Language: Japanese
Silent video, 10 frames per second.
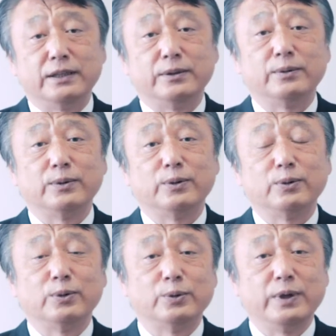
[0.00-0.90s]
どんどんど
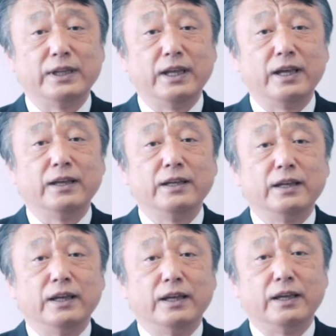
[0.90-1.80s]
んどん増えて
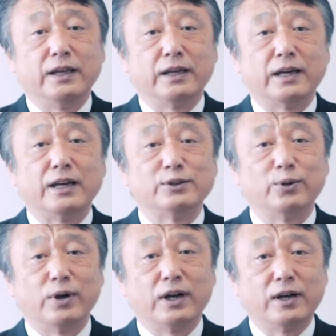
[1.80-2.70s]
え海水
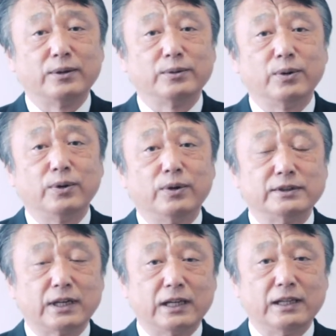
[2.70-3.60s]
温が上がると
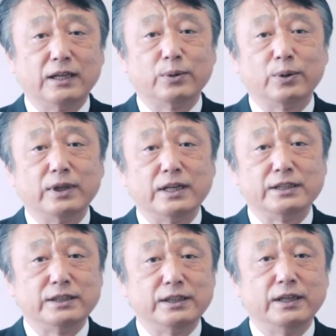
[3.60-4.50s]
魚は取れな
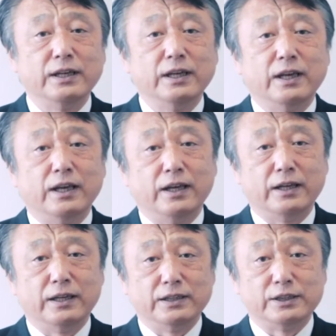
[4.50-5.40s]
いし
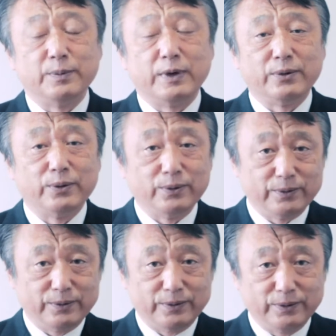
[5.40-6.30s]
え島の
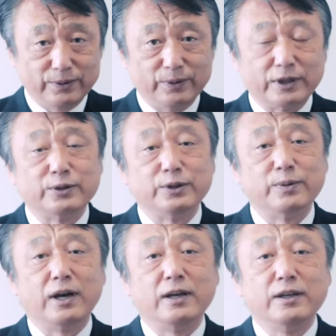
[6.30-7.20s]
ような国
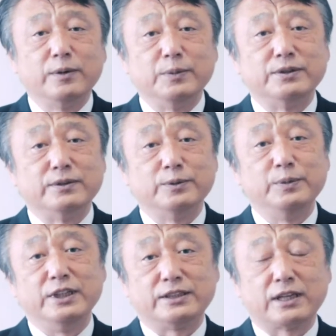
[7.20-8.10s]
は
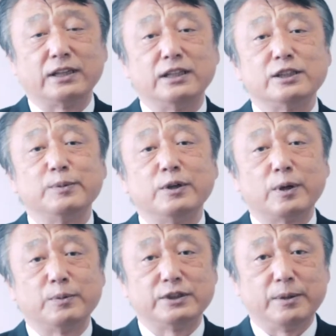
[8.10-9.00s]
海に浸かってしまう
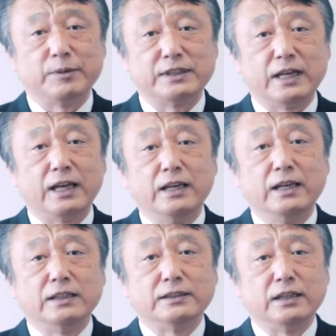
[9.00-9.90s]
かもしれません
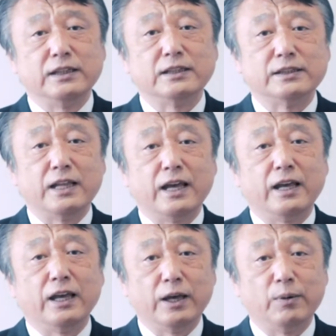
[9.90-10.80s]
是非です
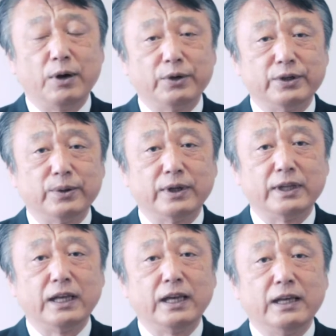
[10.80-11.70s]
ね、え輪を広げ
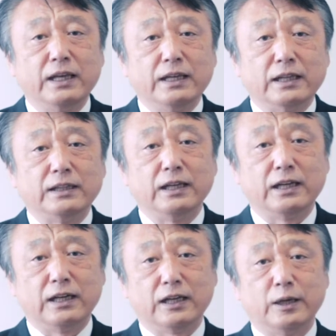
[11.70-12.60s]
てやってい
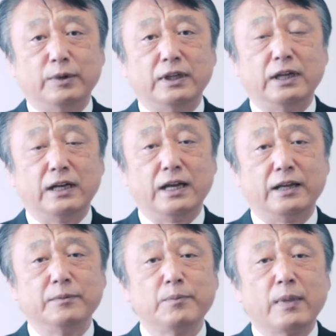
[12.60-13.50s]
かなければならな
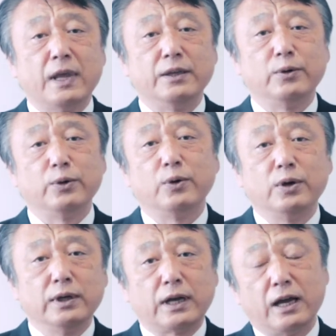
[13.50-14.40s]
いいろいろ
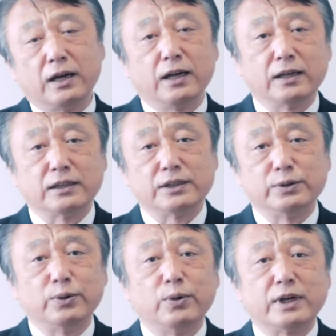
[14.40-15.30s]
考え方
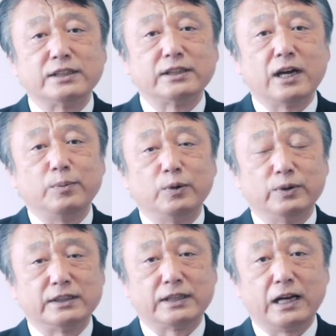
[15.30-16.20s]
手法が違うもん
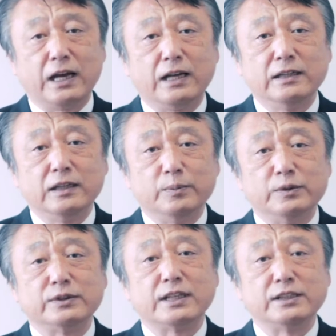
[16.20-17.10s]
ですから
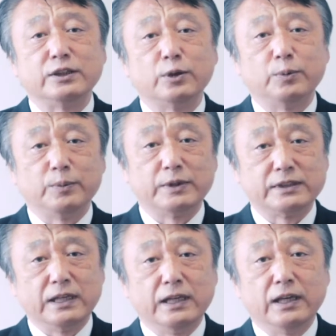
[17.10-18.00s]
難しいと思いま
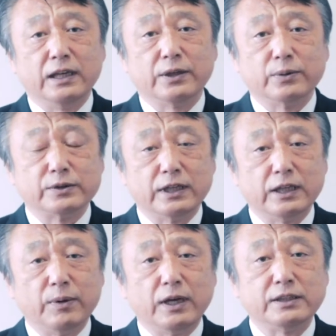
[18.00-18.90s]
す、え行政
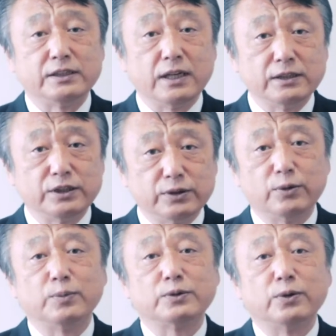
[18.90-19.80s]
では地産地
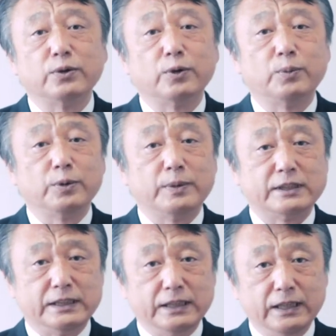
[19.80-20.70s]
消もそうと思いま
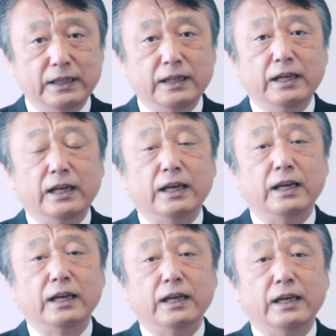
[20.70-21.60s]
すし、
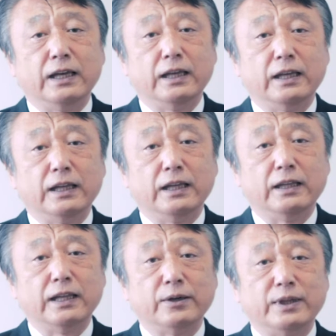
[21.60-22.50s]

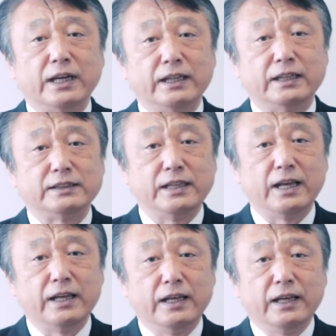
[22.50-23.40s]
えー、なるだけです
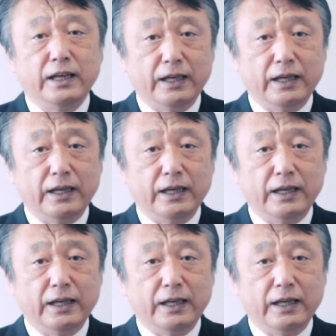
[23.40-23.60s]
ね